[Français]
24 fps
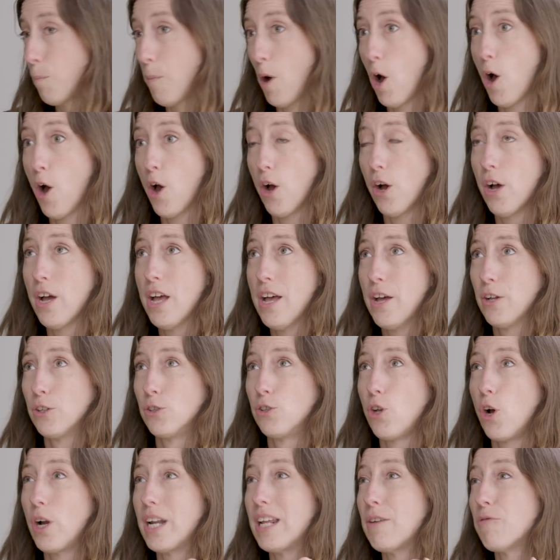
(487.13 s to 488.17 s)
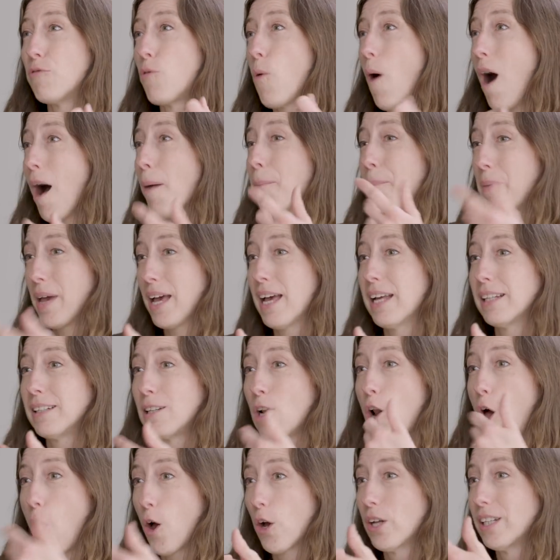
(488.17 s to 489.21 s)
peur de les voir perdre
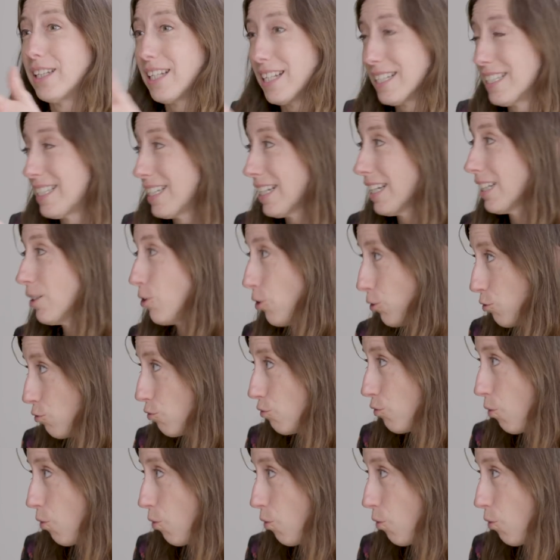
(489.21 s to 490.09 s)
leur désir de nous